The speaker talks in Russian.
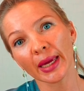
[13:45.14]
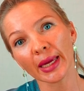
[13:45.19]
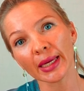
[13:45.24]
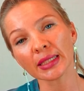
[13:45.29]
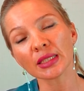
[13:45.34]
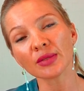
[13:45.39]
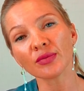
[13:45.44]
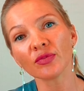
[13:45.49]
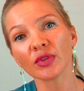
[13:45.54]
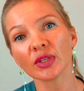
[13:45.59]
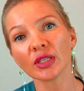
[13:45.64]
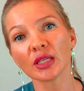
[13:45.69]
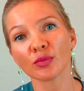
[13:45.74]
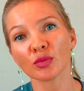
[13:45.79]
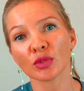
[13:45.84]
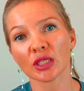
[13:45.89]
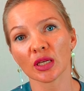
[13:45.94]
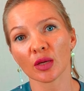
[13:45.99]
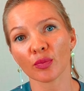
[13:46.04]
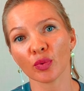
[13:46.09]
этим
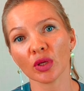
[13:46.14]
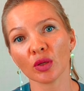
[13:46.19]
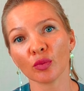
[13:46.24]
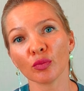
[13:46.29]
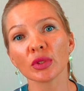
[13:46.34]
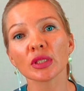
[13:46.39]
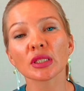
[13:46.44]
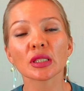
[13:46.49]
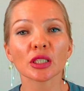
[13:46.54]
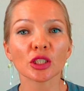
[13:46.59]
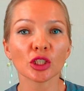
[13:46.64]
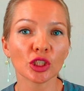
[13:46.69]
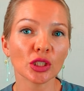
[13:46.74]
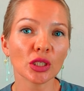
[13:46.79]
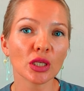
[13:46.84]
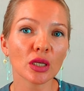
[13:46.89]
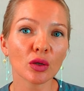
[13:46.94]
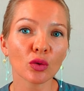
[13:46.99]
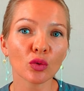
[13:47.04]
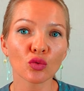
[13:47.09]
видом терапии мы
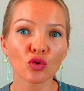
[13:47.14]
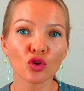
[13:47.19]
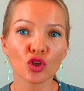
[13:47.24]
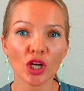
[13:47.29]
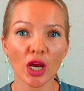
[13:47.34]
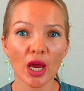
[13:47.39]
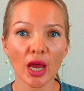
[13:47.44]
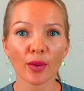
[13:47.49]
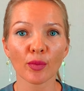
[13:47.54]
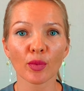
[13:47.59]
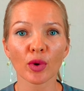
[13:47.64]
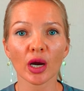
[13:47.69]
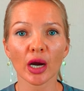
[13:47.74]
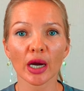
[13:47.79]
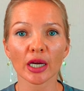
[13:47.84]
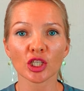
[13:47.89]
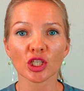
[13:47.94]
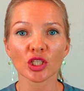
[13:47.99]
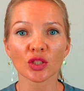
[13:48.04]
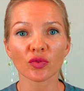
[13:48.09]
значительно улучшаем
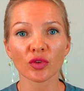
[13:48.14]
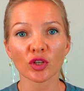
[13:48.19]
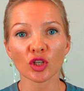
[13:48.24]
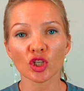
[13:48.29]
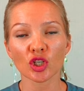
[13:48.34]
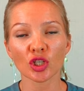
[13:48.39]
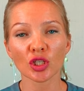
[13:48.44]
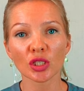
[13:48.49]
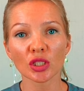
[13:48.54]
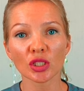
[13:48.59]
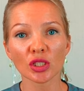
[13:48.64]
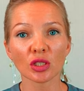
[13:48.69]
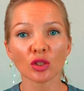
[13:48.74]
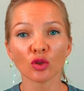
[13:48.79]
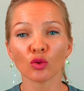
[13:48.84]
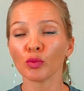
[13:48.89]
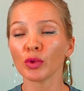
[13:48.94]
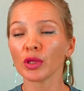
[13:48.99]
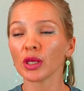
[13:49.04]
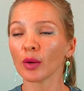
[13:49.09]
качество
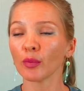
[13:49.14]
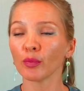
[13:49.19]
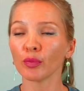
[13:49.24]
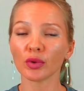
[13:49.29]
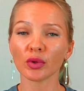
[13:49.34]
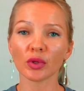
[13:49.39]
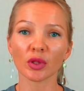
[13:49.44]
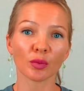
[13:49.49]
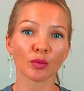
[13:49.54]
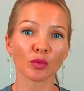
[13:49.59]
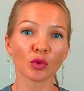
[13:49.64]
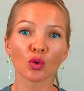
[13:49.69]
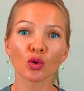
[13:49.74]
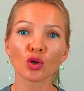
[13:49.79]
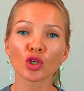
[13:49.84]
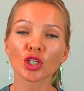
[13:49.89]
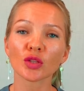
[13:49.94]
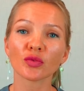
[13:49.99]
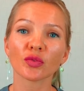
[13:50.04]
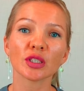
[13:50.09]
жизни. У меня было
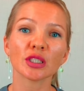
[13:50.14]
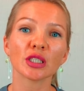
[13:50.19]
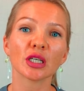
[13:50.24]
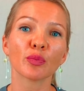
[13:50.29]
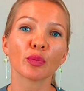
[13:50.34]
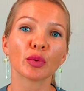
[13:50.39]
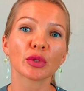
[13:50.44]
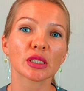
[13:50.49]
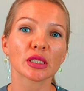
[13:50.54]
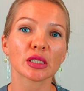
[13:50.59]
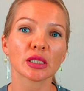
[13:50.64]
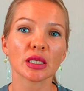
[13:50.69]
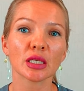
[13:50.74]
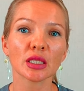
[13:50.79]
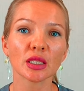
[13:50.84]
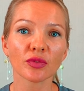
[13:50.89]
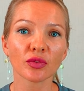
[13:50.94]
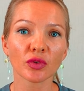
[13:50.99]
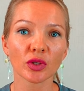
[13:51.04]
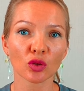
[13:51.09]
множество тех
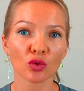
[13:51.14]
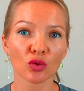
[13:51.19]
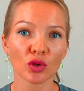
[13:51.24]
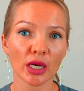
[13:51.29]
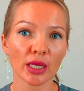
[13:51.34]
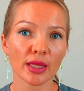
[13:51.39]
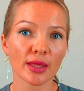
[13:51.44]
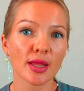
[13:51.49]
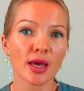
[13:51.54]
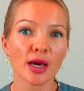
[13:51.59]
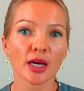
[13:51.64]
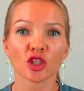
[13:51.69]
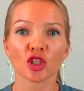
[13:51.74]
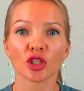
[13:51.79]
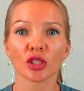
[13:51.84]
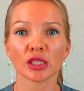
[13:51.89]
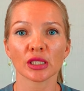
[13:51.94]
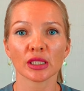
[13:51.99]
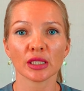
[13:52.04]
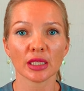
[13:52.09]
пациентов, которые
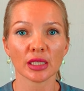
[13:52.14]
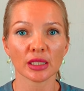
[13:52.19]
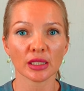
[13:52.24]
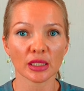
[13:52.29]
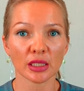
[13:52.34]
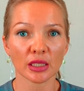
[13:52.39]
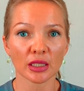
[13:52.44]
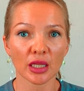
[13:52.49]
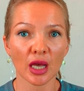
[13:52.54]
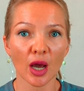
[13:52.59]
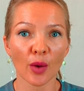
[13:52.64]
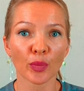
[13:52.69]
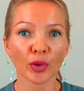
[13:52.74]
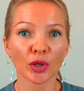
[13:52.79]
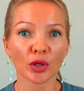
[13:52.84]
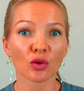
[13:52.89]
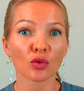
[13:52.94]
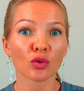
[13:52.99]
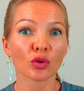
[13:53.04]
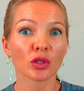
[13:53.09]
однажды съездили на
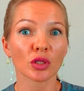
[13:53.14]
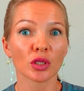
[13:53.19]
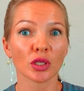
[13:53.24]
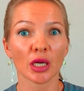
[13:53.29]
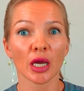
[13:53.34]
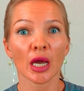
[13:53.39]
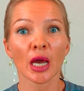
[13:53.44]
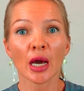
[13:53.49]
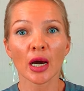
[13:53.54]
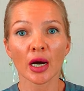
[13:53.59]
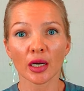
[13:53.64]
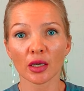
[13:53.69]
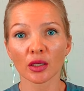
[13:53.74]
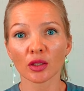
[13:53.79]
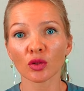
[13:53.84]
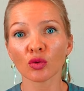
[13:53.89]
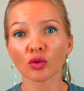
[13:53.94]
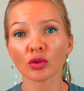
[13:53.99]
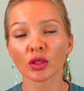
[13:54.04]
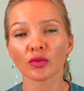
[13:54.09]
природные
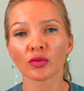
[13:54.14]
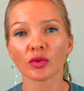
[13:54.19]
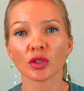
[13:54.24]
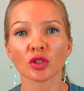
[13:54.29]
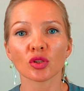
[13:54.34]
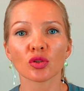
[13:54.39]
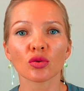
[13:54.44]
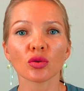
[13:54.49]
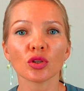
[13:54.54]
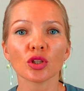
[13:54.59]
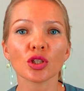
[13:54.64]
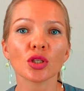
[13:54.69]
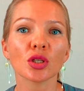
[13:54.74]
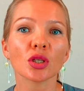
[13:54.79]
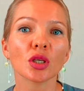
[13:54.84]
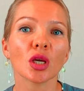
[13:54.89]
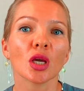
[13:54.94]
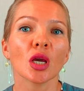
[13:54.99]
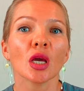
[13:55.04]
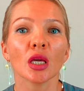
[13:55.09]
радоновые
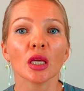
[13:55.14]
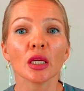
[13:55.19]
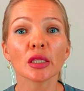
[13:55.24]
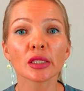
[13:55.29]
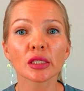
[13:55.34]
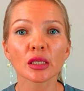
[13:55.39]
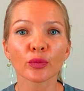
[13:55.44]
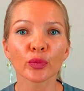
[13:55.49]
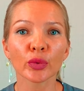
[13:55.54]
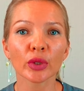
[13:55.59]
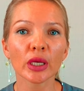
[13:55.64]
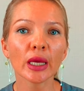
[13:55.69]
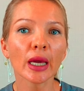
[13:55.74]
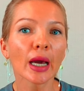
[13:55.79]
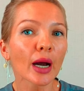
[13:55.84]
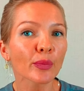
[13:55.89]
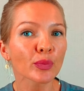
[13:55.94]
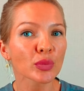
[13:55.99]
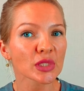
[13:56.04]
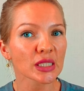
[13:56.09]
источники и
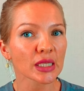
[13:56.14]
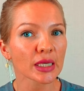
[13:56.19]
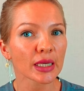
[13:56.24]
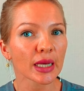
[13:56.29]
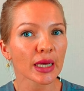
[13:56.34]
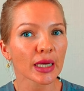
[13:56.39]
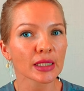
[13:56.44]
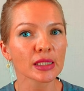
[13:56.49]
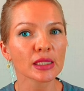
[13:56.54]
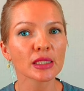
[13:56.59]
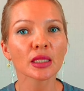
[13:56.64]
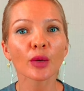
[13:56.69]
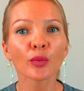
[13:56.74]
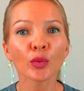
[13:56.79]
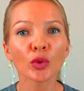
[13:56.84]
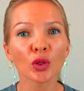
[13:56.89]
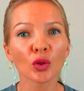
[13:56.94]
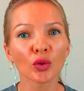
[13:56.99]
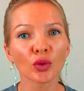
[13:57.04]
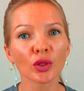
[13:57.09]
забыли о псориазе на
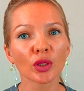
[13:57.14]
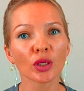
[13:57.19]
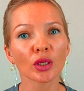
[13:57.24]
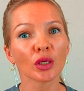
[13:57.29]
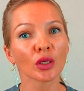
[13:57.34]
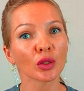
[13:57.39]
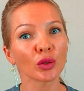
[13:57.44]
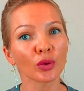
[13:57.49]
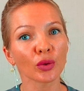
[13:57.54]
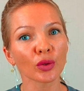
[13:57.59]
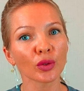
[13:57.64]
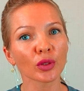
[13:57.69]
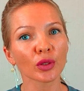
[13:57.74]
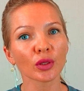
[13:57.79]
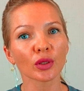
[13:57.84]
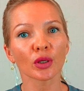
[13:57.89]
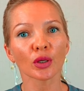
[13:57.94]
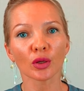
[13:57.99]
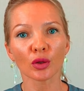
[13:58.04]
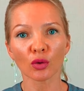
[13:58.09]
многие и
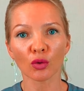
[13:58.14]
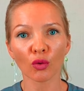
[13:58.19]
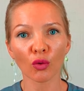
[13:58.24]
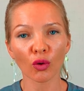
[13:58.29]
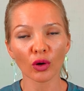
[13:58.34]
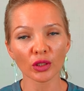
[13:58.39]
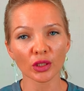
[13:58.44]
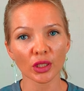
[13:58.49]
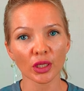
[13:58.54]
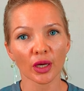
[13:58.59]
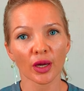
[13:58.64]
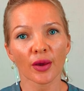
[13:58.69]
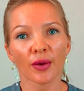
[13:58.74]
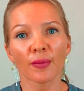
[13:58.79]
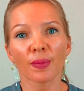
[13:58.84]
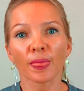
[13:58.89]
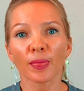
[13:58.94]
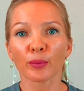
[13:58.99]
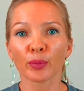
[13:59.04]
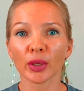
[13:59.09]
долгие годы.
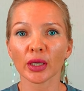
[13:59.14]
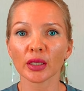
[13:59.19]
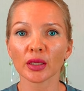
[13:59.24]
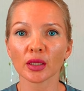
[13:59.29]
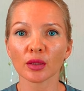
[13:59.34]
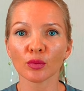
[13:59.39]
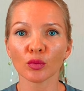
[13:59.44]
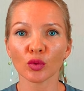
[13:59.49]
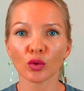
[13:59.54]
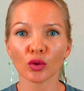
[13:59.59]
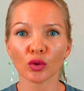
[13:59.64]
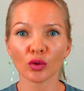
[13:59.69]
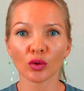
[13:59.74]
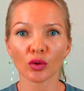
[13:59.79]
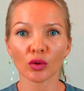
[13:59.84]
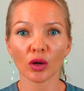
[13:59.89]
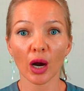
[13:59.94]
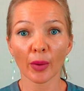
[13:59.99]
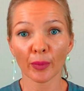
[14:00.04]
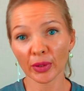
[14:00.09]

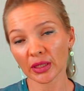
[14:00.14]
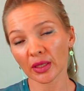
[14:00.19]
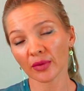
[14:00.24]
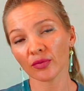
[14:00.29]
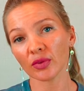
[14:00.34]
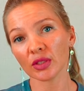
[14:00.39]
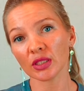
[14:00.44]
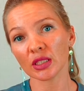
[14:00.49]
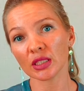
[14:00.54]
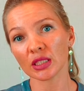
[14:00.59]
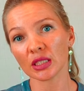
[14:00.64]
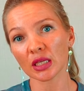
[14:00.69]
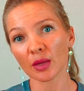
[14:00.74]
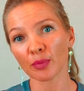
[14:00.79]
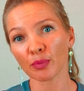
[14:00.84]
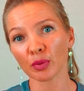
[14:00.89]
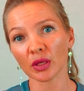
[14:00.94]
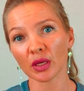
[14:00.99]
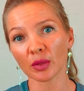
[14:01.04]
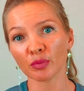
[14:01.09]
Поэтому об этом виде
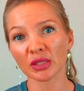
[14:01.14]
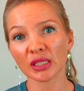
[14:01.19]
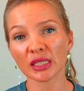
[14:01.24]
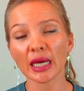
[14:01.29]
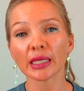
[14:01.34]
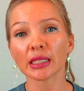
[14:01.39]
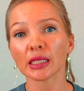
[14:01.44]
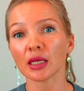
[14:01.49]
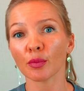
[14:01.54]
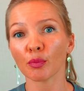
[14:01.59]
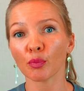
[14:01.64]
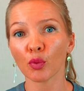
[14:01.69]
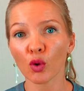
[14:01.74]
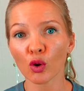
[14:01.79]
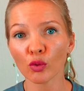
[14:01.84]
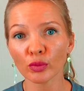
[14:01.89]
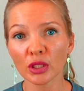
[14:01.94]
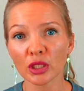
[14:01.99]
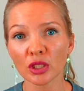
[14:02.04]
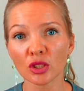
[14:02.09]
терапии обязательно
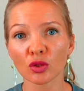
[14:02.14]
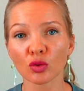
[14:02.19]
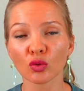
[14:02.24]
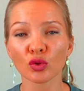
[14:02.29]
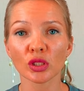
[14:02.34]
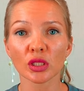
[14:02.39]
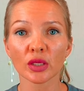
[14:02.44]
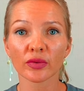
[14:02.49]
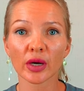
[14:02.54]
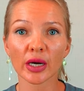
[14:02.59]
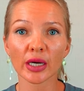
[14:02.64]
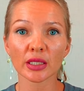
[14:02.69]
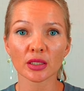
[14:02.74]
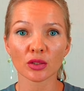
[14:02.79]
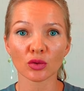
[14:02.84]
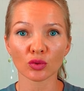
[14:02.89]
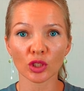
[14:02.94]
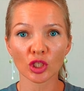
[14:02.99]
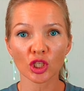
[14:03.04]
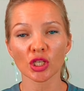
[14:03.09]
помните,
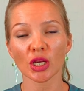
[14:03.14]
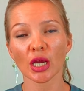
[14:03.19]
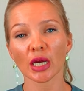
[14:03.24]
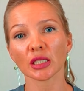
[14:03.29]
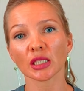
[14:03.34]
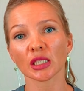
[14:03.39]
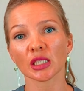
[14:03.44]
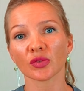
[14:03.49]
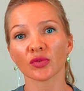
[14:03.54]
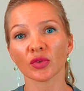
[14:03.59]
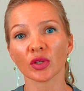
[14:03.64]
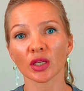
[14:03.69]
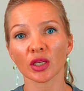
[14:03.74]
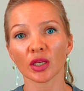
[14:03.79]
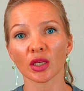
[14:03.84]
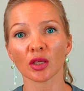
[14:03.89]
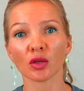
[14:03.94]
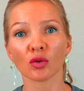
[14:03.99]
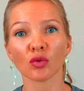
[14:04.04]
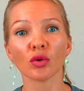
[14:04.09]
узнавайте, уточняйте в
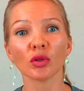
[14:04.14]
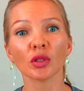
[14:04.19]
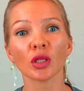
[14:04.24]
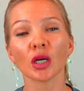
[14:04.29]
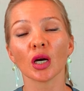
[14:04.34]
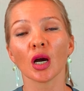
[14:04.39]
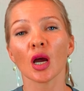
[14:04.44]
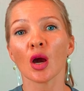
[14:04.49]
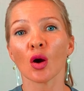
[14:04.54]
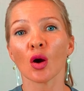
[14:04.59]
своих регионах.